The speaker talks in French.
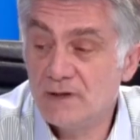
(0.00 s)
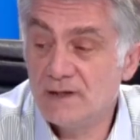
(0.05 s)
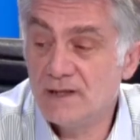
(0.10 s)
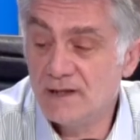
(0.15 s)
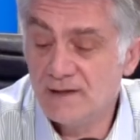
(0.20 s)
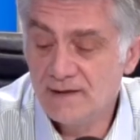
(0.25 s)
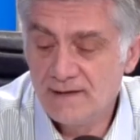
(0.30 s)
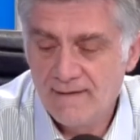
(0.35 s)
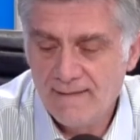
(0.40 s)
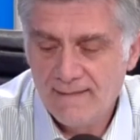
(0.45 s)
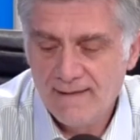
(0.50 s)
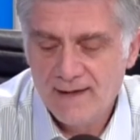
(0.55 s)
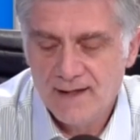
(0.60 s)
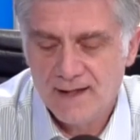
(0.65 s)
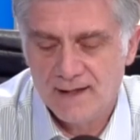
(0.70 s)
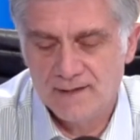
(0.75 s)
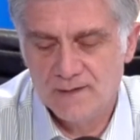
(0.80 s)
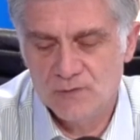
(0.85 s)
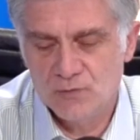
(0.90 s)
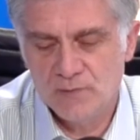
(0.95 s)
à
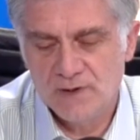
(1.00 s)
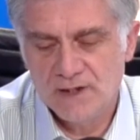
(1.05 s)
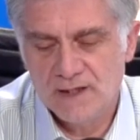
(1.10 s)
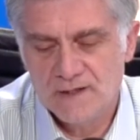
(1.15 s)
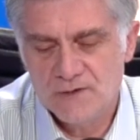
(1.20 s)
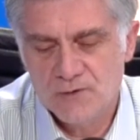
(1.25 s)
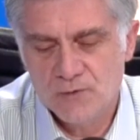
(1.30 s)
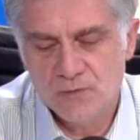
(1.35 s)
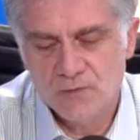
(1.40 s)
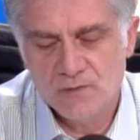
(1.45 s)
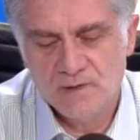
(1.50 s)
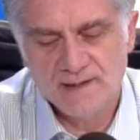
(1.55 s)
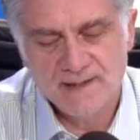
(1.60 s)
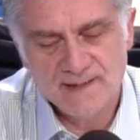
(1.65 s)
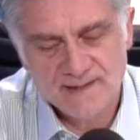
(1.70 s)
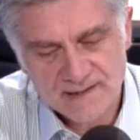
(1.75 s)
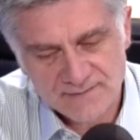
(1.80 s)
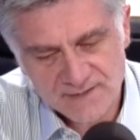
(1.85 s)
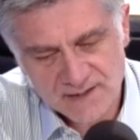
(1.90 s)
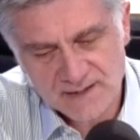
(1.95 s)
des, obligations, à
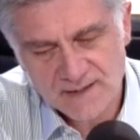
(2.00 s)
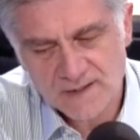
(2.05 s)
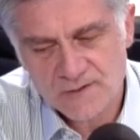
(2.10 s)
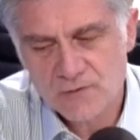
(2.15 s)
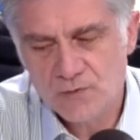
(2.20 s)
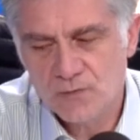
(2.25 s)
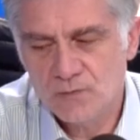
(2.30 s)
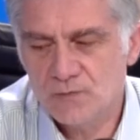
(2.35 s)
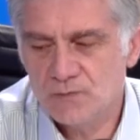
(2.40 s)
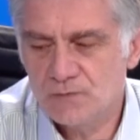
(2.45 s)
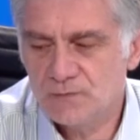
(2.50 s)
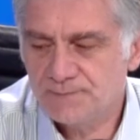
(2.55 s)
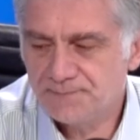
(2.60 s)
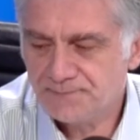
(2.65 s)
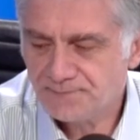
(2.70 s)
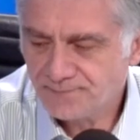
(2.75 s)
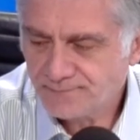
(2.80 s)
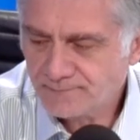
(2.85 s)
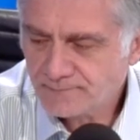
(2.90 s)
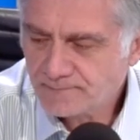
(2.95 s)
des invitations,
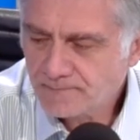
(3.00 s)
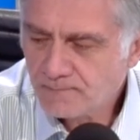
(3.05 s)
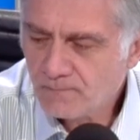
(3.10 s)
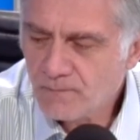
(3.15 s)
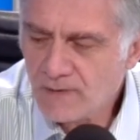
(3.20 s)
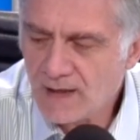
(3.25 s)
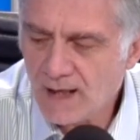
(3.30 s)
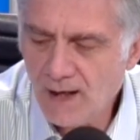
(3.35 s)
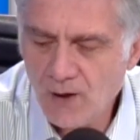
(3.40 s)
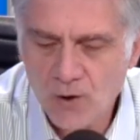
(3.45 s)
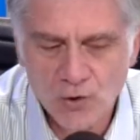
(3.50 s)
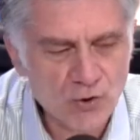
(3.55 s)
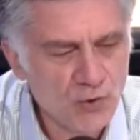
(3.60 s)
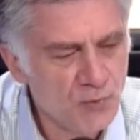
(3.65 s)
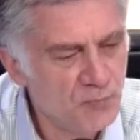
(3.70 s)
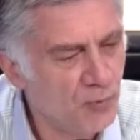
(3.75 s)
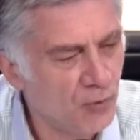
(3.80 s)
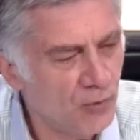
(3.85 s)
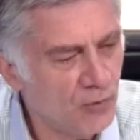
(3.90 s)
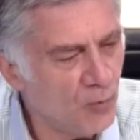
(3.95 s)
alors
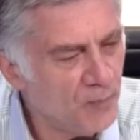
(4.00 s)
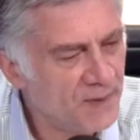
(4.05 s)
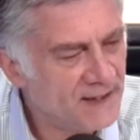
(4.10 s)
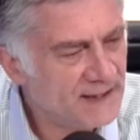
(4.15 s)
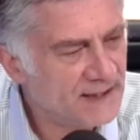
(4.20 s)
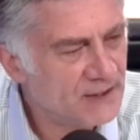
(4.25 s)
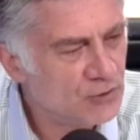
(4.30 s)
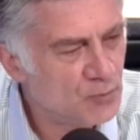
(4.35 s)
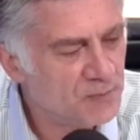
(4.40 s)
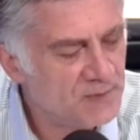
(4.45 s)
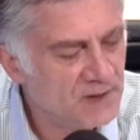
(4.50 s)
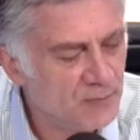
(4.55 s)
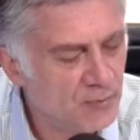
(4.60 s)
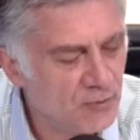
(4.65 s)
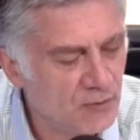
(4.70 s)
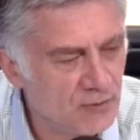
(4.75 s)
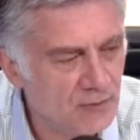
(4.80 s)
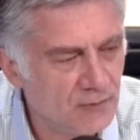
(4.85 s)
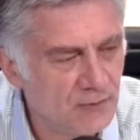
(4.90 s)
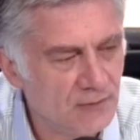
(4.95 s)
juste pour compléter un tout petit
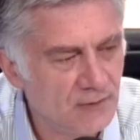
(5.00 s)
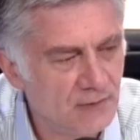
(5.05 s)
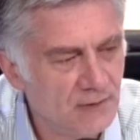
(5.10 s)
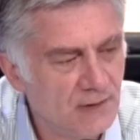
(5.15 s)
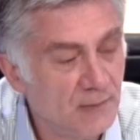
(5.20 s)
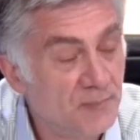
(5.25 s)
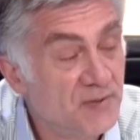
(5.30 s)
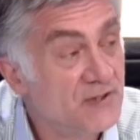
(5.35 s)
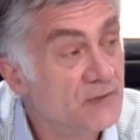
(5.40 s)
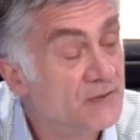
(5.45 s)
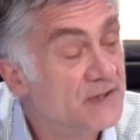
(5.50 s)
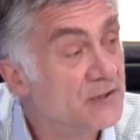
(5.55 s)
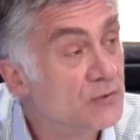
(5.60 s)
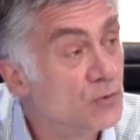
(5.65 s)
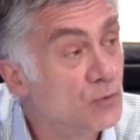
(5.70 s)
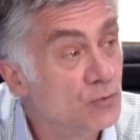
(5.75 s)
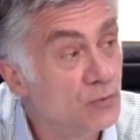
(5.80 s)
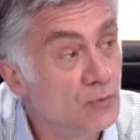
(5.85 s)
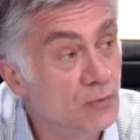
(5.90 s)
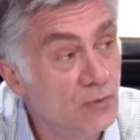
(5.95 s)
peu la
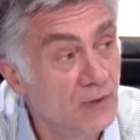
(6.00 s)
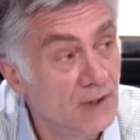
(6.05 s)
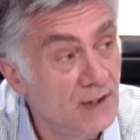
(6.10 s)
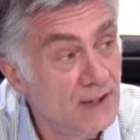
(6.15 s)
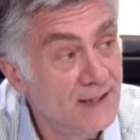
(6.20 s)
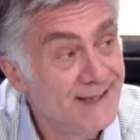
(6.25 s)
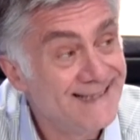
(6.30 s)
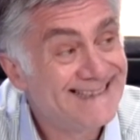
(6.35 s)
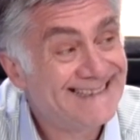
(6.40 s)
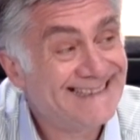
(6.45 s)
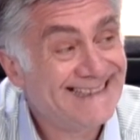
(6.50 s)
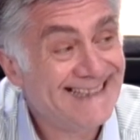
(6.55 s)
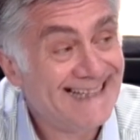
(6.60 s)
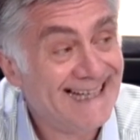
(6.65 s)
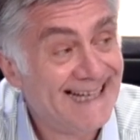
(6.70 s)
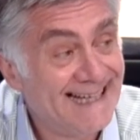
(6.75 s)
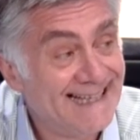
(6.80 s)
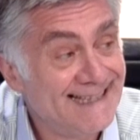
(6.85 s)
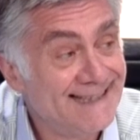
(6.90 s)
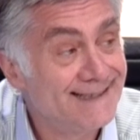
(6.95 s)
présentation du
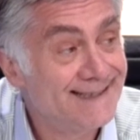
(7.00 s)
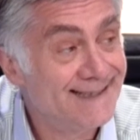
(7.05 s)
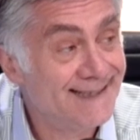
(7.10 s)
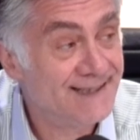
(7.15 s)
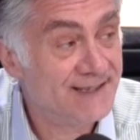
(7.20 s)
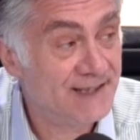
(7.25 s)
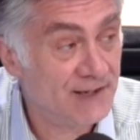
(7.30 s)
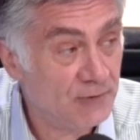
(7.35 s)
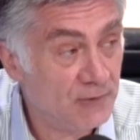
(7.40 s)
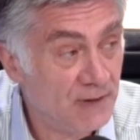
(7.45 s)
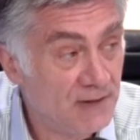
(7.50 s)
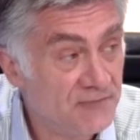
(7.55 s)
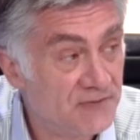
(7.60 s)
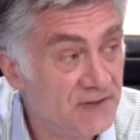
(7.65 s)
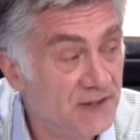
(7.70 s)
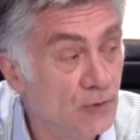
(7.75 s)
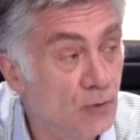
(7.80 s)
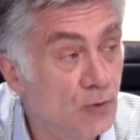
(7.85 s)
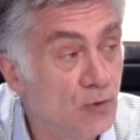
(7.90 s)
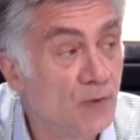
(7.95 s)
CNCCEF,
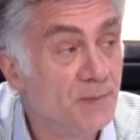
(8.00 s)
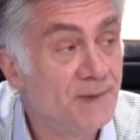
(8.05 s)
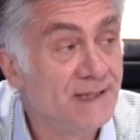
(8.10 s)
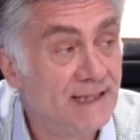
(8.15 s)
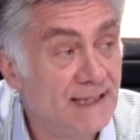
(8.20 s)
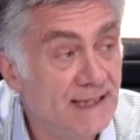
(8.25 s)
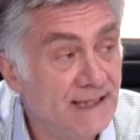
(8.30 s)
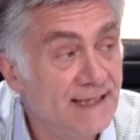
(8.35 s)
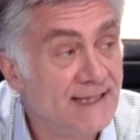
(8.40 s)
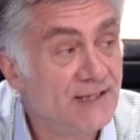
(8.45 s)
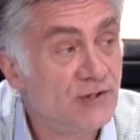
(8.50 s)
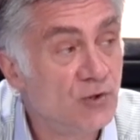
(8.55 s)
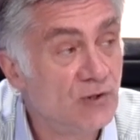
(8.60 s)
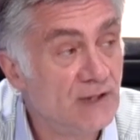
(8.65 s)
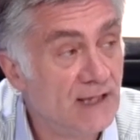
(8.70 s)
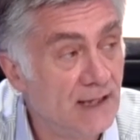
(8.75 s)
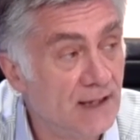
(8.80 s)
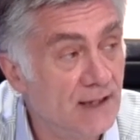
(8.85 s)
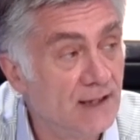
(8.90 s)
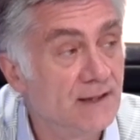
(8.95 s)
c'est le Comité
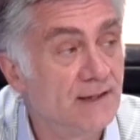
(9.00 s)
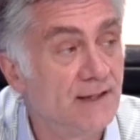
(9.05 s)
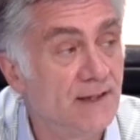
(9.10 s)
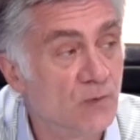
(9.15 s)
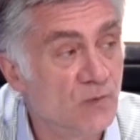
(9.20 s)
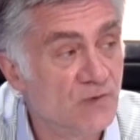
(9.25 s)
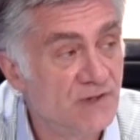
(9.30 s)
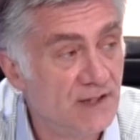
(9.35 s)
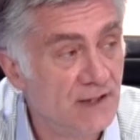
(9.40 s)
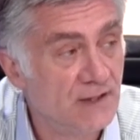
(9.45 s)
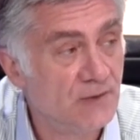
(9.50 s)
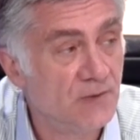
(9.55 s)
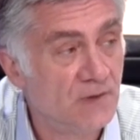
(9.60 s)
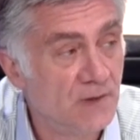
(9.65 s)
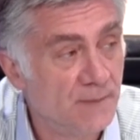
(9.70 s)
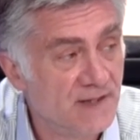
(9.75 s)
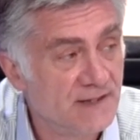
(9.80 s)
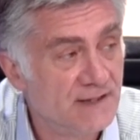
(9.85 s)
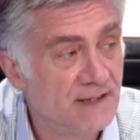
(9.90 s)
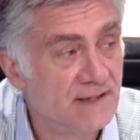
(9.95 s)
national des conseillers du
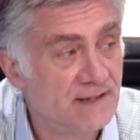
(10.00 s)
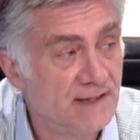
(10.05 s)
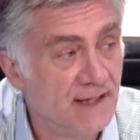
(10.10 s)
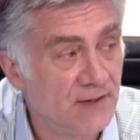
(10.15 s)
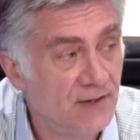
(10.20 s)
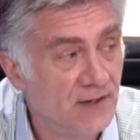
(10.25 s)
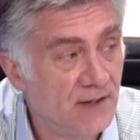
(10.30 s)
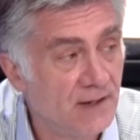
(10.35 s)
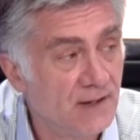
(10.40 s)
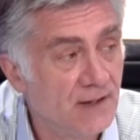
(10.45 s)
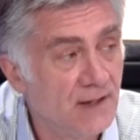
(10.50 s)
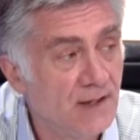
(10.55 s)
commerce extérieur,